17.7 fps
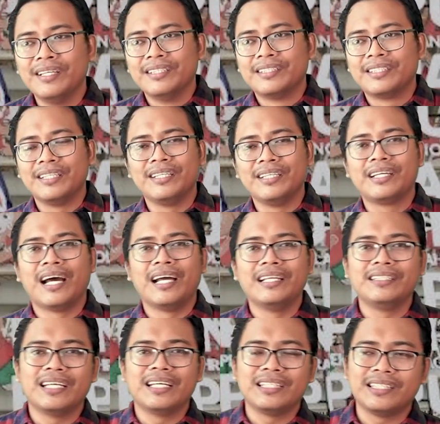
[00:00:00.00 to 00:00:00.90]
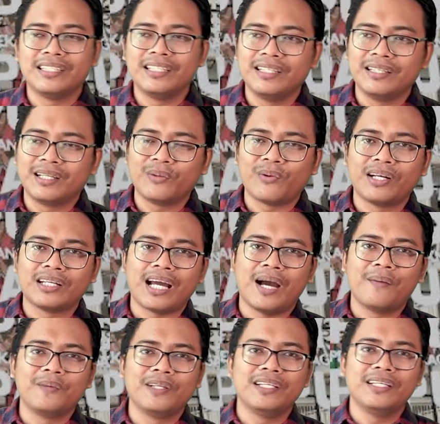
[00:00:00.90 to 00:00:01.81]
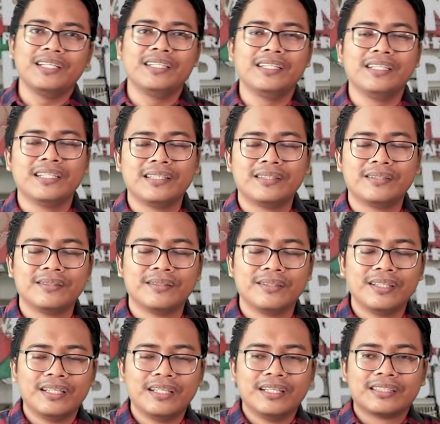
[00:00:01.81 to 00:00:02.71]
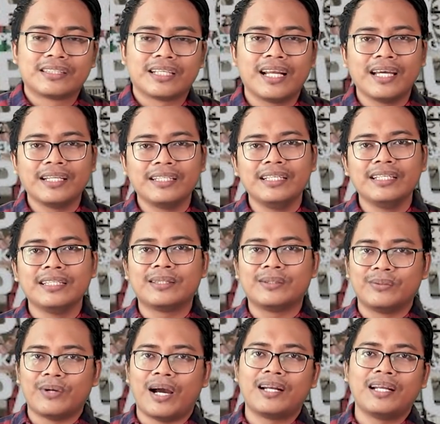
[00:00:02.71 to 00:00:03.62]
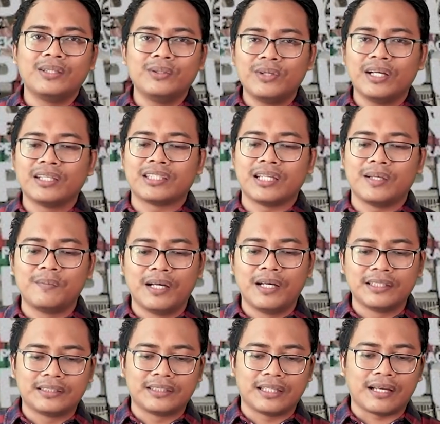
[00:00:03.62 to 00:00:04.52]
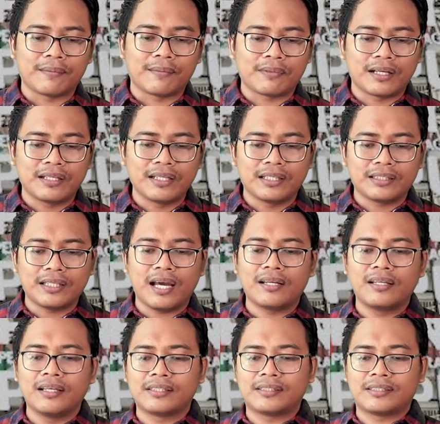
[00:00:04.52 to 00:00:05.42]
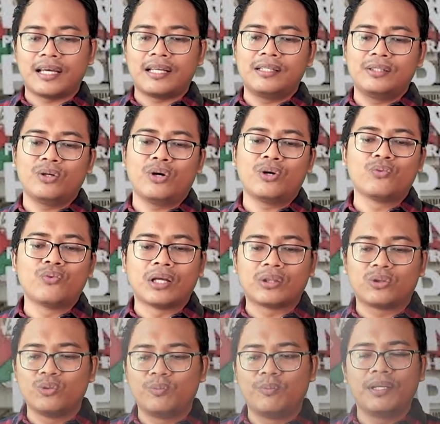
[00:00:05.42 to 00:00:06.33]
si Gan, si Ridwan Kamil ini gitu. Selain itu, ada juga saya baca, ternyata ada Stadion Watu